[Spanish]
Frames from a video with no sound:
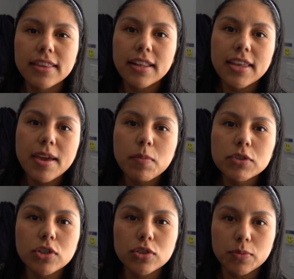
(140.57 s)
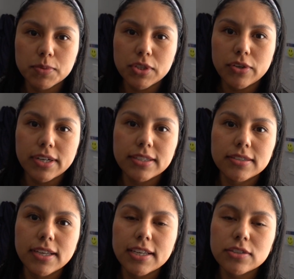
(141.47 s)
Teníamos dos
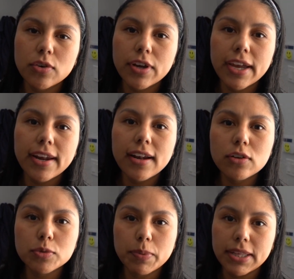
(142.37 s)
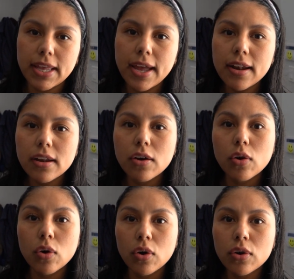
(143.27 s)
opciones, escoger el hospital
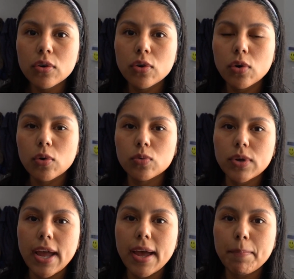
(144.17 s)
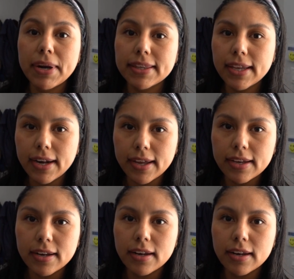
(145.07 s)
o una partera,